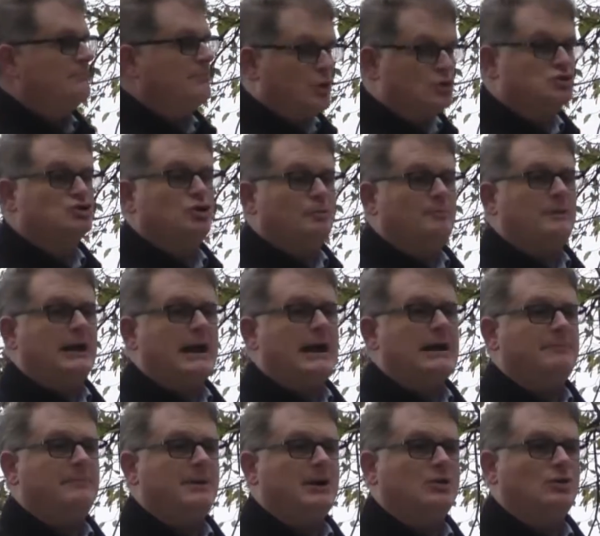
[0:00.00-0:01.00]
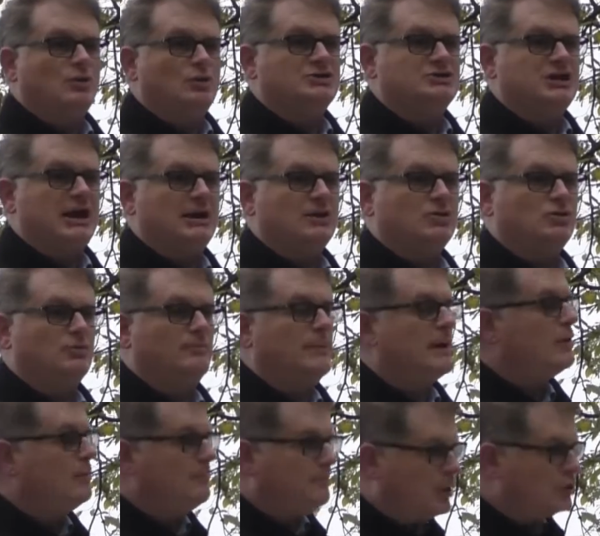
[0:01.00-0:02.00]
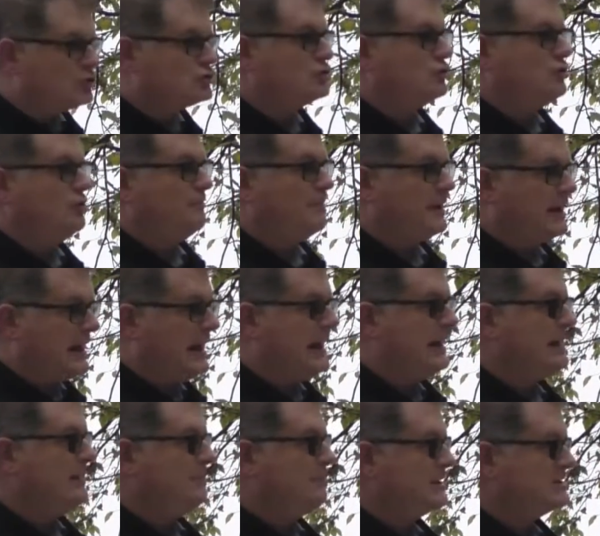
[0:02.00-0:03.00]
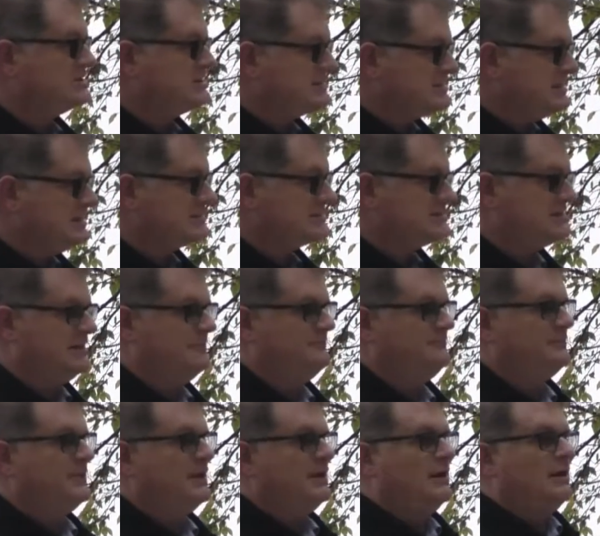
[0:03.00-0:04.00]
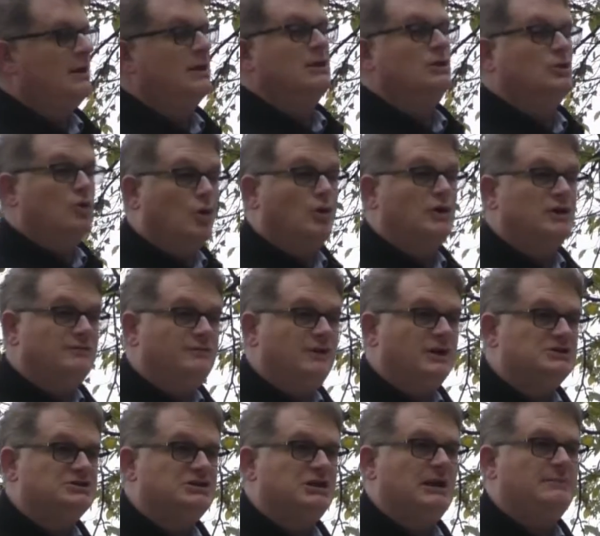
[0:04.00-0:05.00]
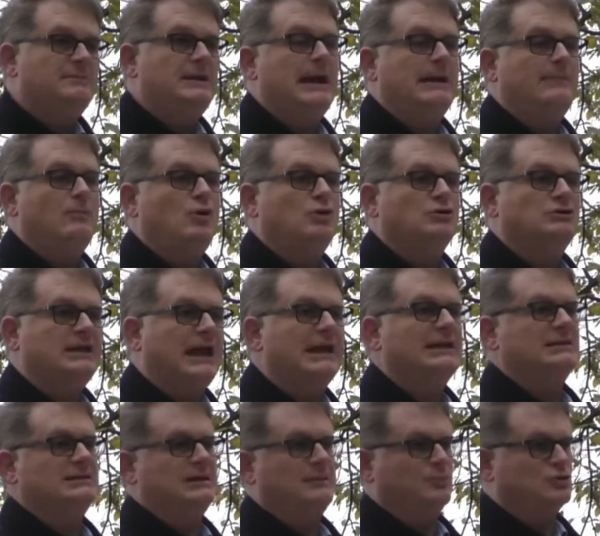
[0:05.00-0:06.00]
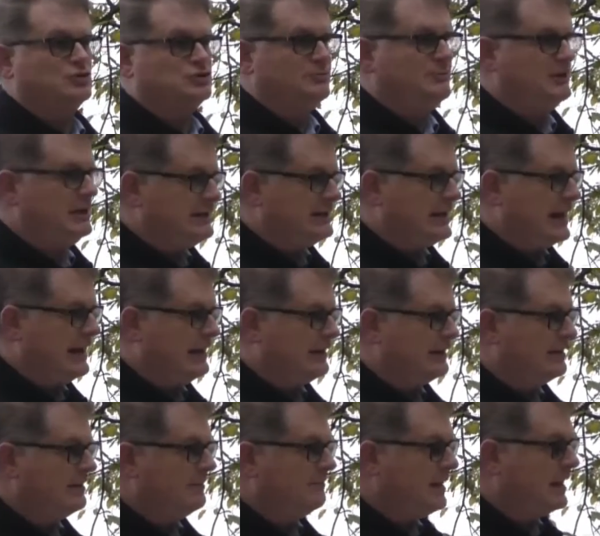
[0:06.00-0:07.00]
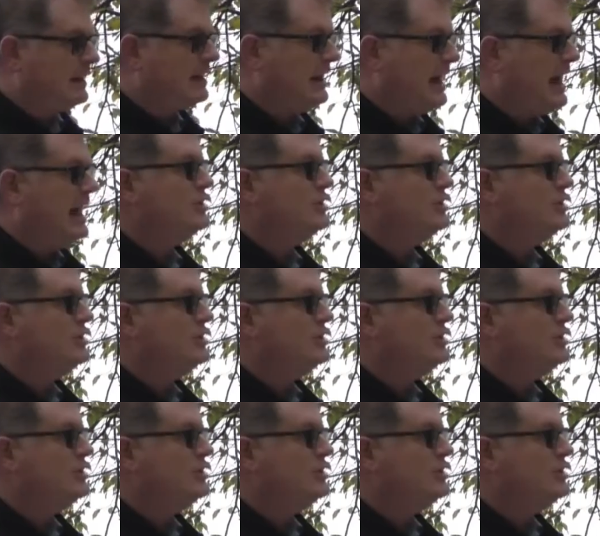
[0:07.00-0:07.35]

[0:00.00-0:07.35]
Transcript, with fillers: Possono pregare per noi, certo, ma non possono pregare per se stesse. Noi invece abbiamo tante possibilità per